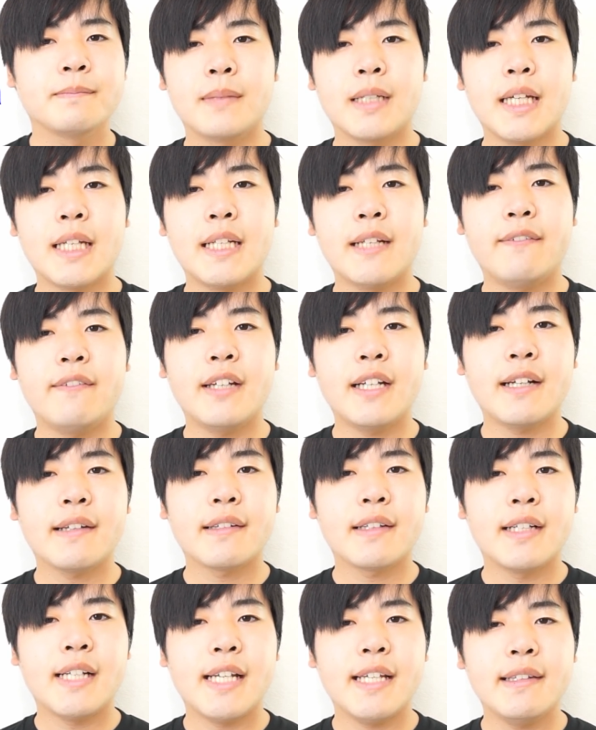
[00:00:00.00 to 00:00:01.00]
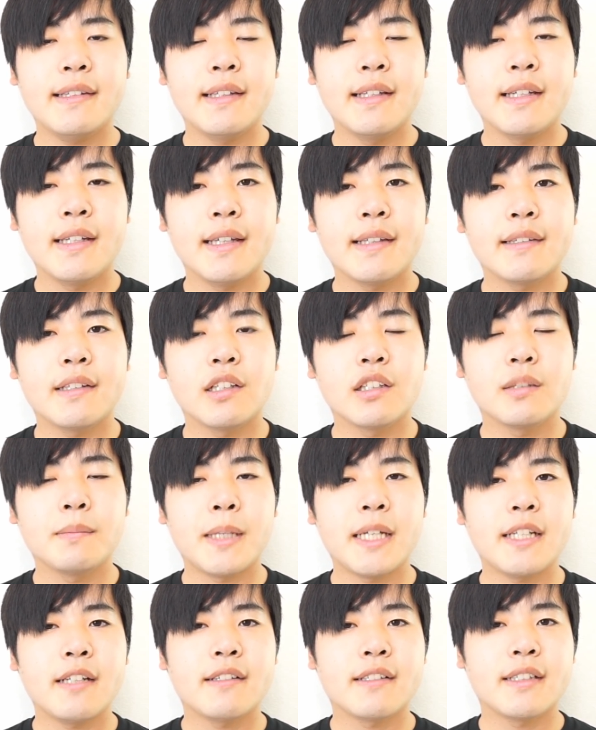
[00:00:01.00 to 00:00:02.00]
Kiedy wyraz lis jest
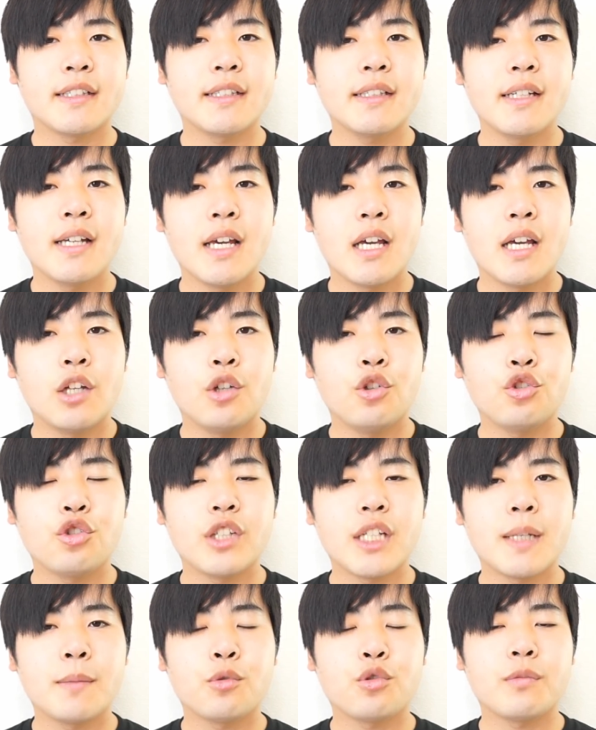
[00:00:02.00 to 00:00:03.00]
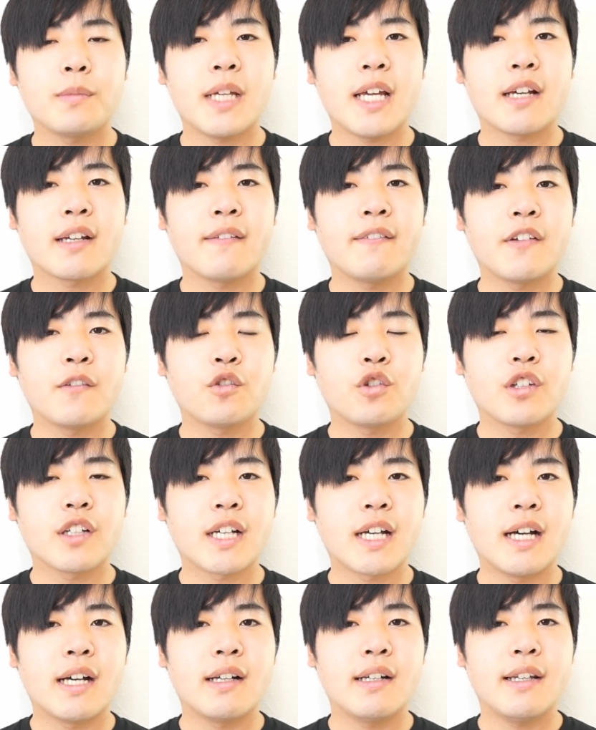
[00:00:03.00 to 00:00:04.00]
odmieniony, już nie brzmi jak
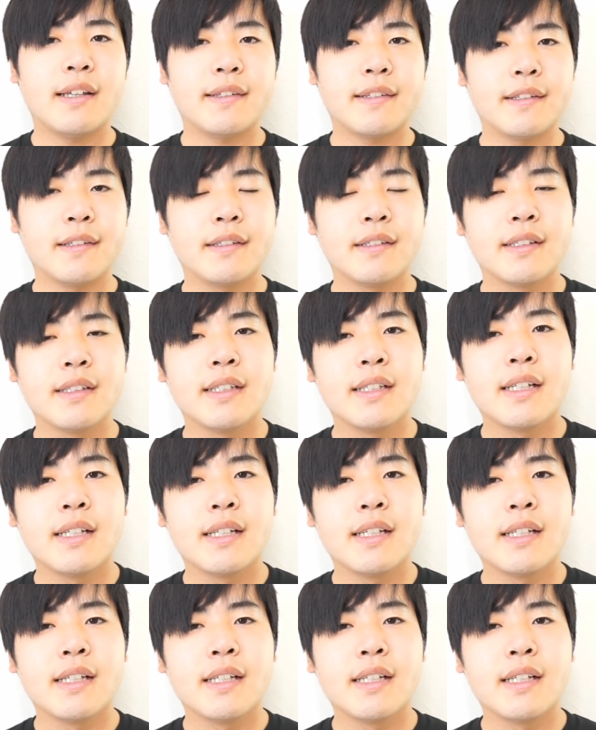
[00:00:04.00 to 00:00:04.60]
wiewiórka lisy,